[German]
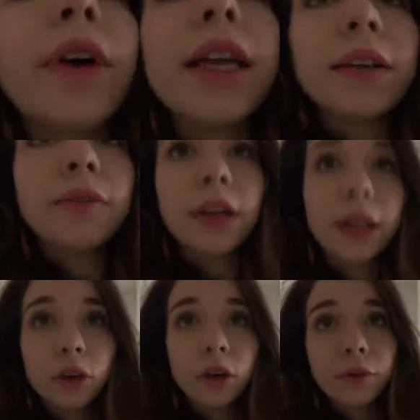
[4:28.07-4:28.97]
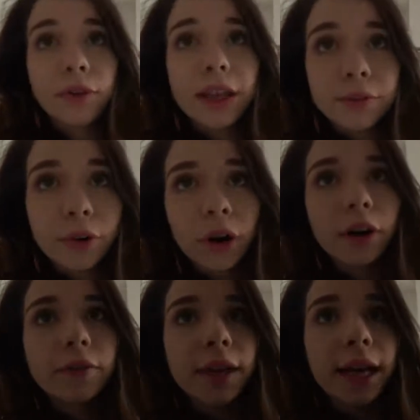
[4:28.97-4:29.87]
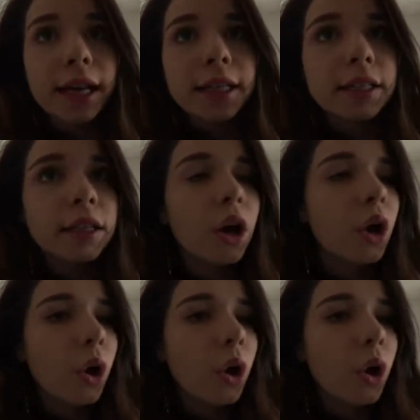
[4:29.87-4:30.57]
weil wir dann noch wegfahren werden.